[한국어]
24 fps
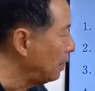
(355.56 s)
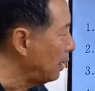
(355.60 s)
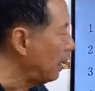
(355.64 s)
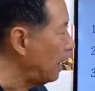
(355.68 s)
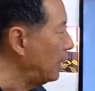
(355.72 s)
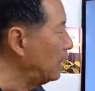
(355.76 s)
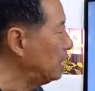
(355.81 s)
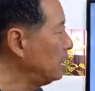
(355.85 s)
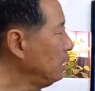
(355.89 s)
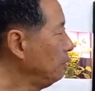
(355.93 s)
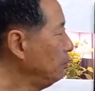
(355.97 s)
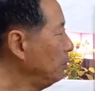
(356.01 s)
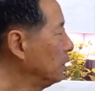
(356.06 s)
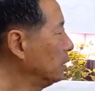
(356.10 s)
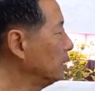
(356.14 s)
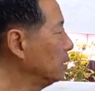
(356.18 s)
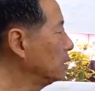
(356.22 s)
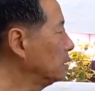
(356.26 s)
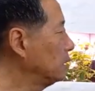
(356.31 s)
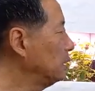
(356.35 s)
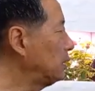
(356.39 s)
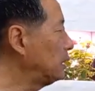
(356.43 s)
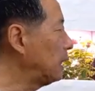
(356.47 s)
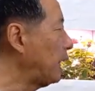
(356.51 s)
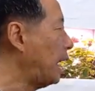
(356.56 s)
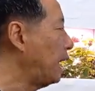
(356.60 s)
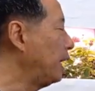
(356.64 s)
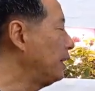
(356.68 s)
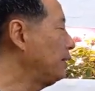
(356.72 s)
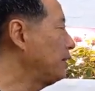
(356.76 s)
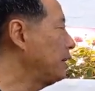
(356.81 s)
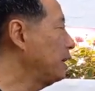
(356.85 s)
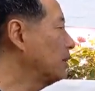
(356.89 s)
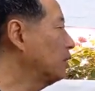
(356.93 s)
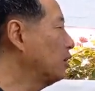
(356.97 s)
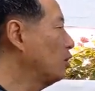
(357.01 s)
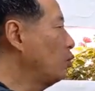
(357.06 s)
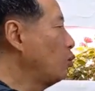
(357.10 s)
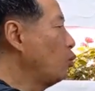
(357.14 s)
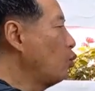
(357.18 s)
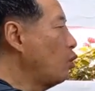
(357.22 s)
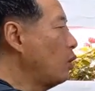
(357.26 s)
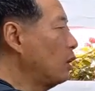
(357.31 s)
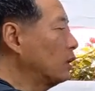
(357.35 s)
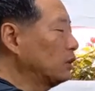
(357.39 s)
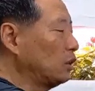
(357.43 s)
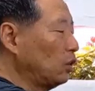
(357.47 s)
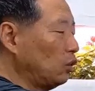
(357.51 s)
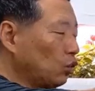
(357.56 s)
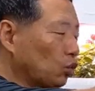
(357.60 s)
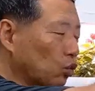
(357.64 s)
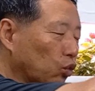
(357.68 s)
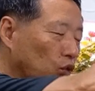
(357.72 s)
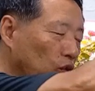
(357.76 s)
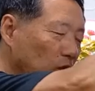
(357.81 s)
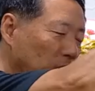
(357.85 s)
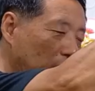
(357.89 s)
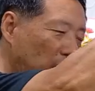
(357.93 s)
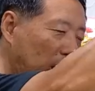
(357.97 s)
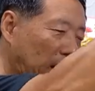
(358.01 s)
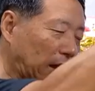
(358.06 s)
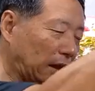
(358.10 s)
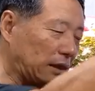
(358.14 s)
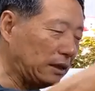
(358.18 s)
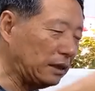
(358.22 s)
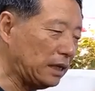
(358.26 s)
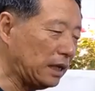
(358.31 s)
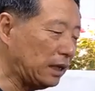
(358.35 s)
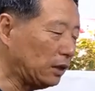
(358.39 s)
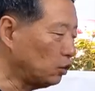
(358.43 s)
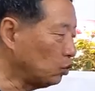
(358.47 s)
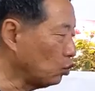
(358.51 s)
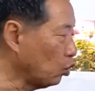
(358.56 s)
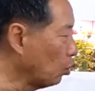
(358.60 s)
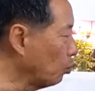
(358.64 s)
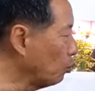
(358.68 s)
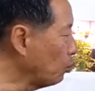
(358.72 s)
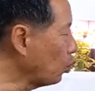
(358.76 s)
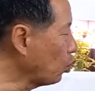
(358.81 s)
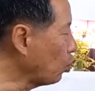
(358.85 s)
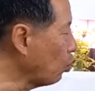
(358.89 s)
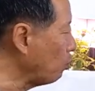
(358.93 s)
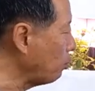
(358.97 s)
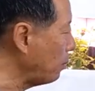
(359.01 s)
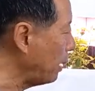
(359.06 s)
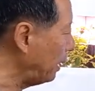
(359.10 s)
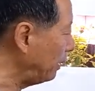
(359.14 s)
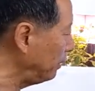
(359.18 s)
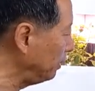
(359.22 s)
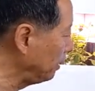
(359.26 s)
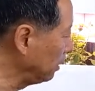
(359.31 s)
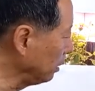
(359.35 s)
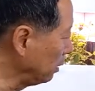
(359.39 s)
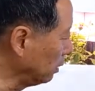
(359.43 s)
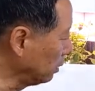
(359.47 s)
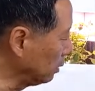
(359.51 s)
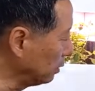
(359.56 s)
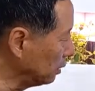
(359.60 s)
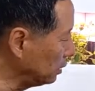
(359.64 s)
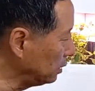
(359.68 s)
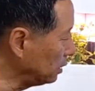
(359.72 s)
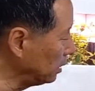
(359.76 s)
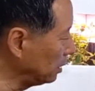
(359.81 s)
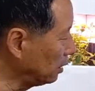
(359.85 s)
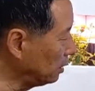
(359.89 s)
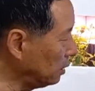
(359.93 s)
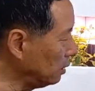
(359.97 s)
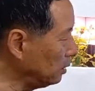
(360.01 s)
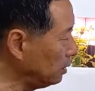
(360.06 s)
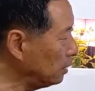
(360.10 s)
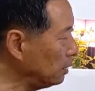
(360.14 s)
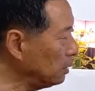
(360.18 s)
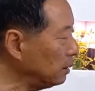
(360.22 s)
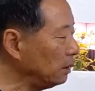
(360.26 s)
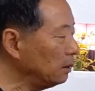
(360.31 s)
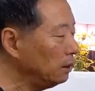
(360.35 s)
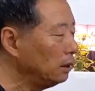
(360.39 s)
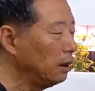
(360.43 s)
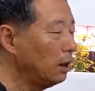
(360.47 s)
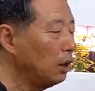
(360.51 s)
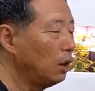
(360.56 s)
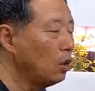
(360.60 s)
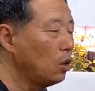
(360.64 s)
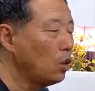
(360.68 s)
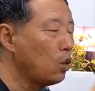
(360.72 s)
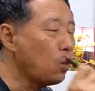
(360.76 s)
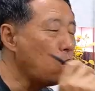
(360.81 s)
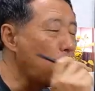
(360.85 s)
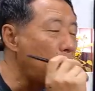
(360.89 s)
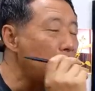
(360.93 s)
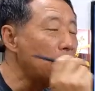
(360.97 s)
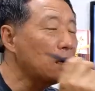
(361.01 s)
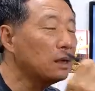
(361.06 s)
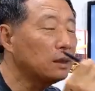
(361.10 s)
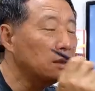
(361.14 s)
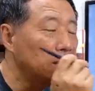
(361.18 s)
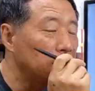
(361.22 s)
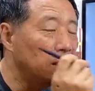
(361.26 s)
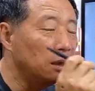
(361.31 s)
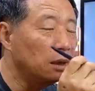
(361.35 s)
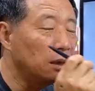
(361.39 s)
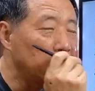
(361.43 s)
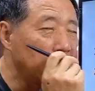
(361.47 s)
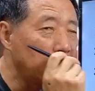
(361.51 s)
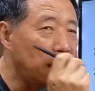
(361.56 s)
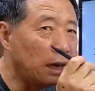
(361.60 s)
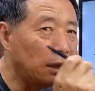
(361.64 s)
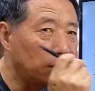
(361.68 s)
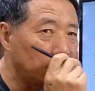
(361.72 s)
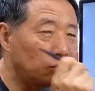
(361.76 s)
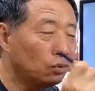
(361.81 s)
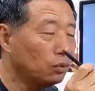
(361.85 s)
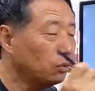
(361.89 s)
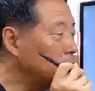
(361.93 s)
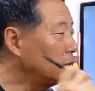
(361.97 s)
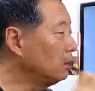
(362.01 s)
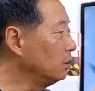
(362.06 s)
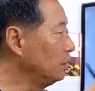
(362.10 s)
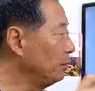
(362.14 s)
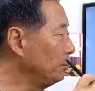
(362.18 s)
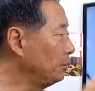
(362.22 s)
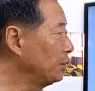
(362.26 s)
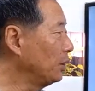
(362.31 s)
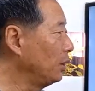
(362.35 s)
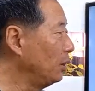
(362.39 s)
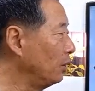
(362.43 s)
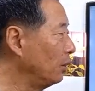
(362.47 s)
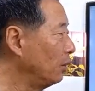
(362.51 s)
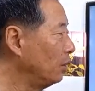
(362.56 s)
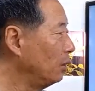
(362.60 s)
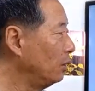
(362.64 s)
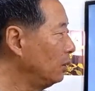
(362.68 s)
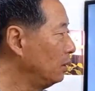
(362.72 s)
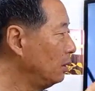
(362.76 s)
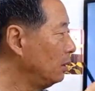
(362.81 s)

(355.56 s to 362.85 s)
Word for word: 아니면 그 단자들을 모아서 누군가가 족보로 만드는 것이었는지는 확끈할 수는 없어요.